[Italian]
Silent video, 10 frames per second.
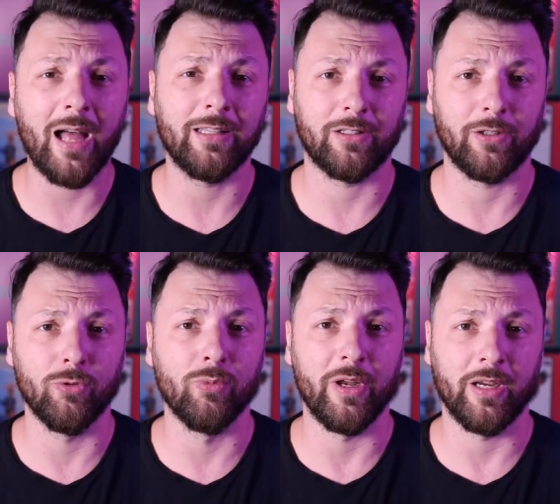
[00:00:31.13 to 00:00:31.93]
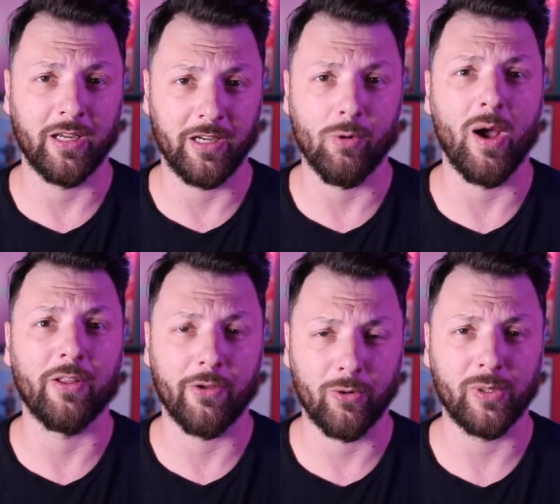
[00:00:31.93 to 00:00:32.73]
altri numeri che
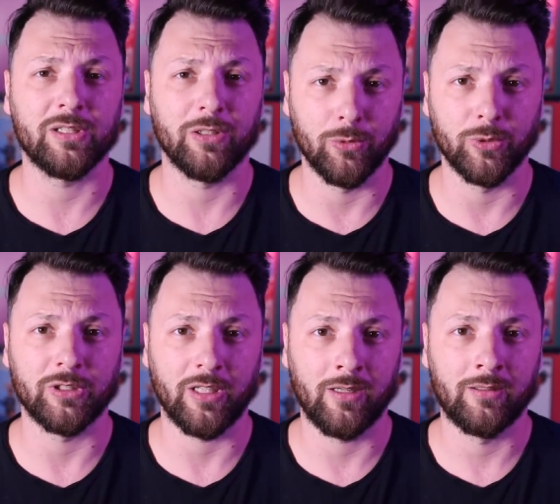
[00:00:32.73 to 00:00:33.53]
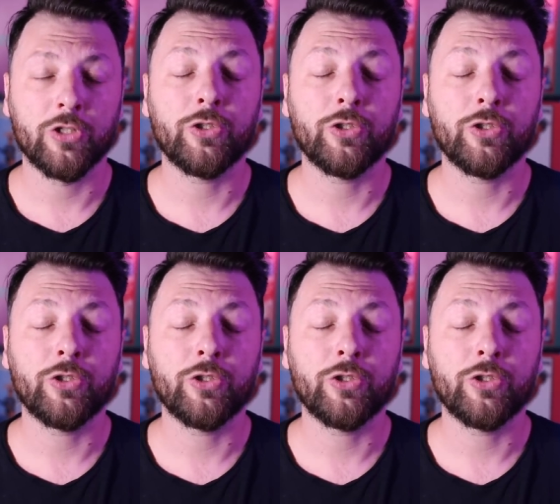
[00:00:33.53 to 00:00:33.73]
riguardano questa industria.